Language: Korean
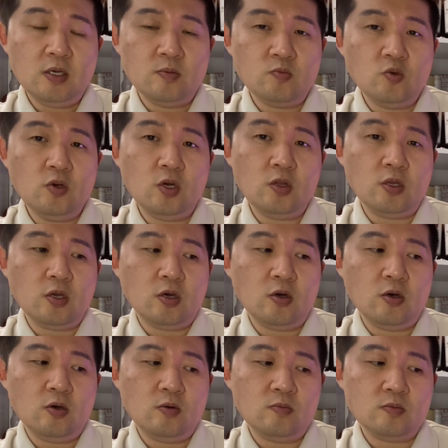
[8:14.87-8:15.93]
물론
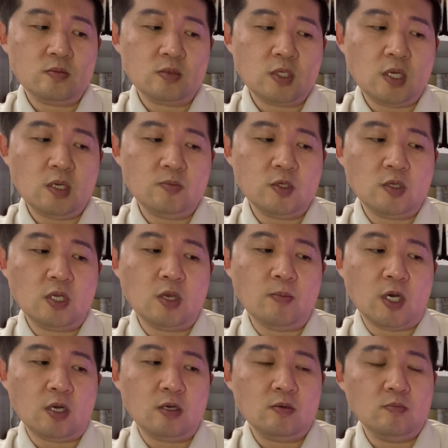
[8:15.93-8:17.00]
어, 사람 이게
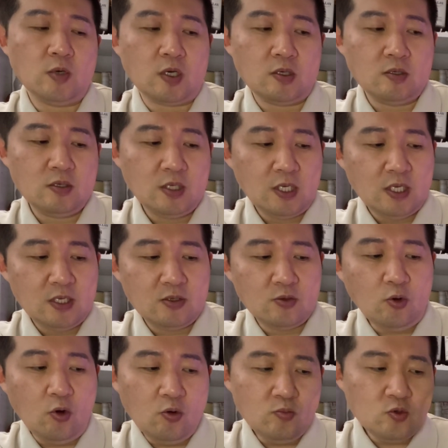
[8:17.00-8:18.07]
막, 막 뭐,
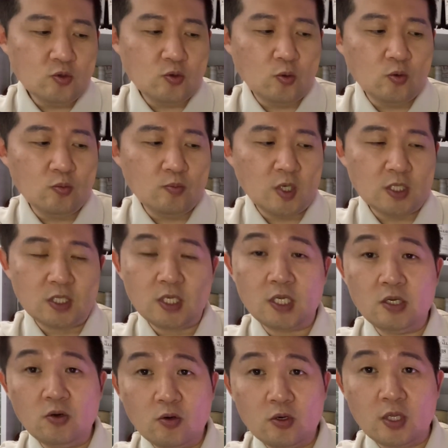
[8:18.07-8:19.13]
너무 좋은 맛이다
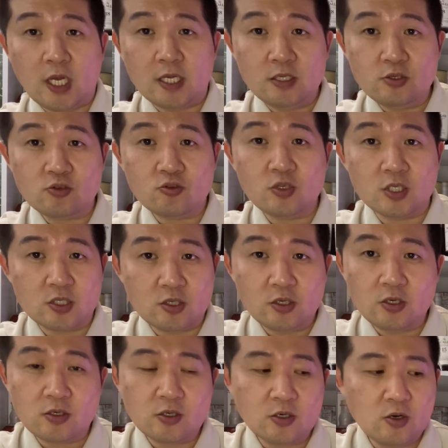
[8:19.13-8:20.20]
이런 건 아닐 수도
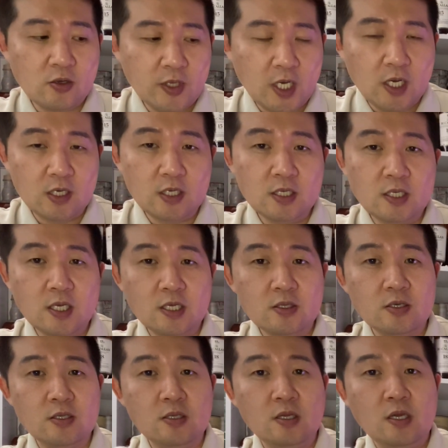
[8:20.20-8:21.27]
있어요. 그러나
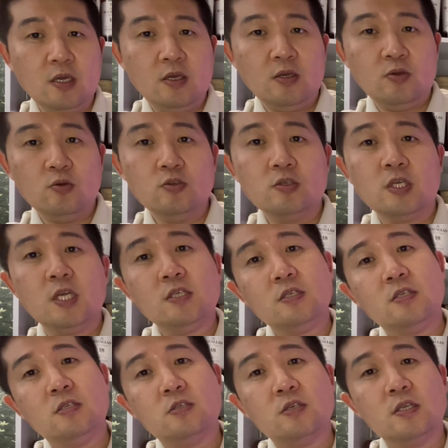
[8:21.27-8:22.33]
일단은 요즘
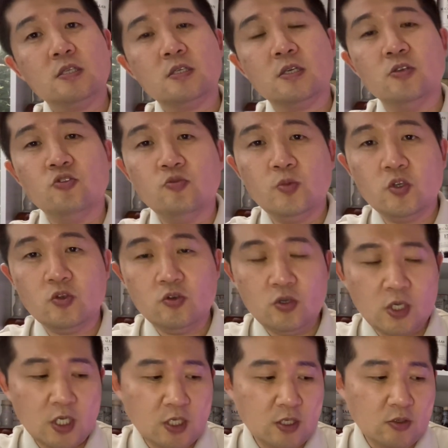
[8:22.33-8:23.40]
캐스크 스트렝스가
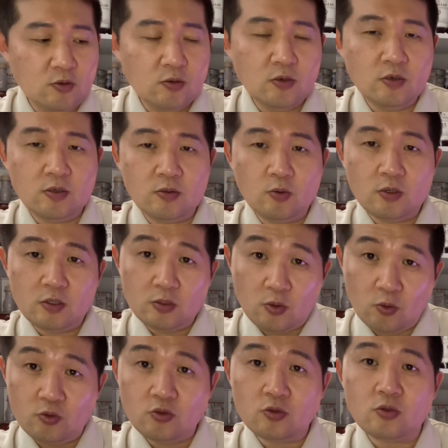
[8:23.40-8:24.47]
유행이고
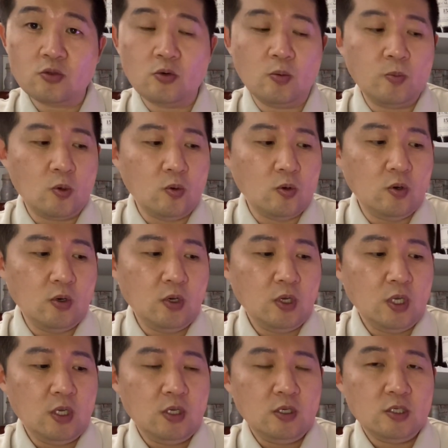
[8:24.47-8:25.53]
도수도 높고
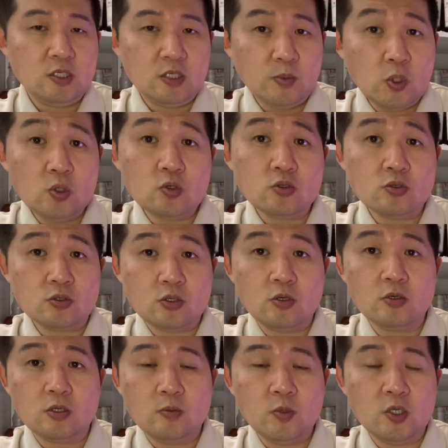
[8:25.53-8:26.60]
15형
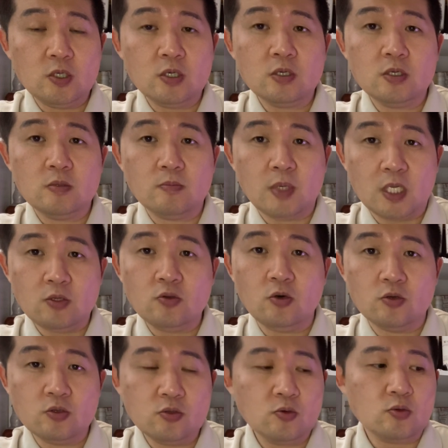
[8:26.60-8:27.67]
수성이면은 맛도
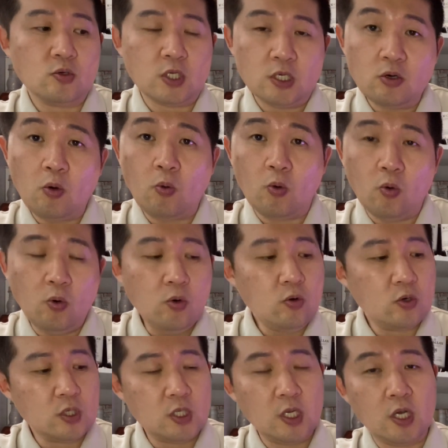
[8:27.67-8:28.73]
어느 정도 익었고
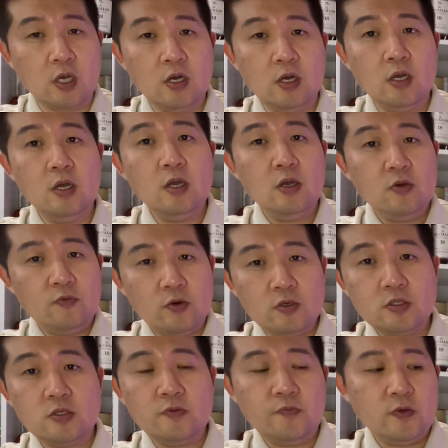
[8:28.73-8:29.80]
거기다가
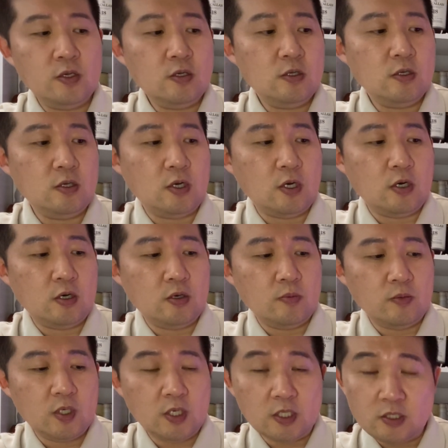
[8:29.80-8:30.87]
퍼스트 필 어,
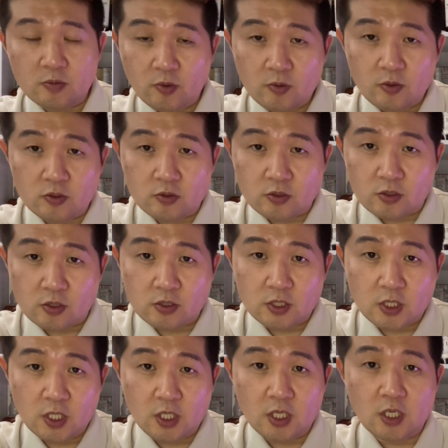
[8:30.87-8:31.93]
엑스 버번을
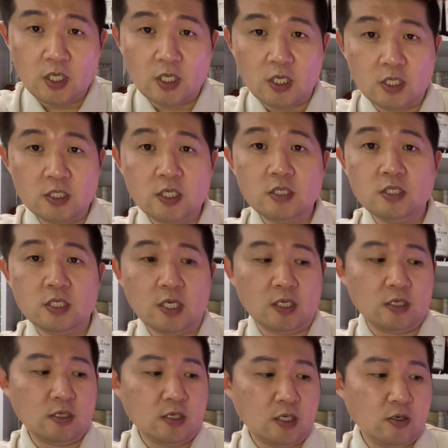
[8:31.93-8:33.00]
썼으니 괜찮지
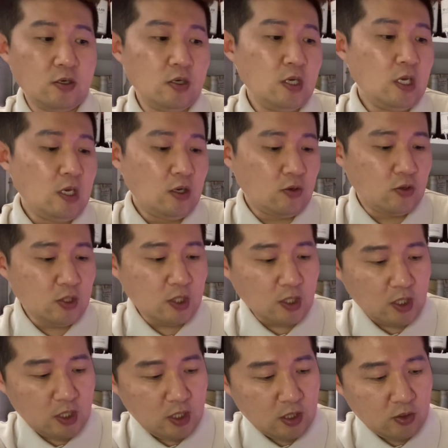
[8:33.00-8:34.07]
않을까요?
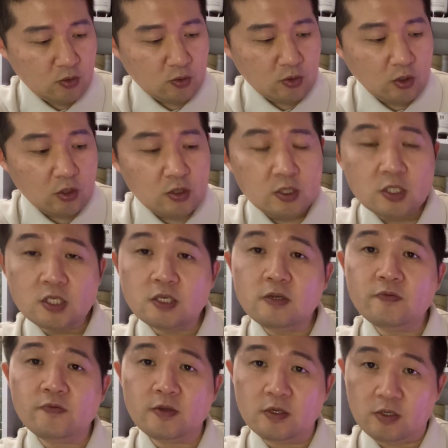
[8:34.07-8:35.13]
거기다가 그 이게 또
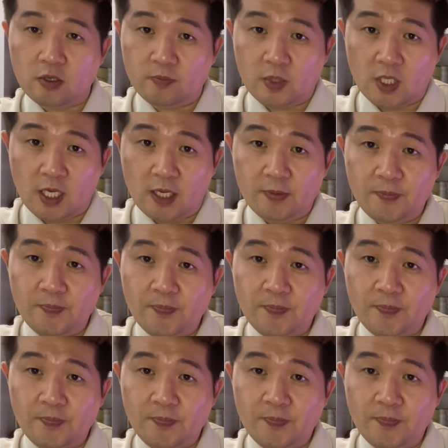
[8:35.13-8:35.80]
넌칠 필터입니다.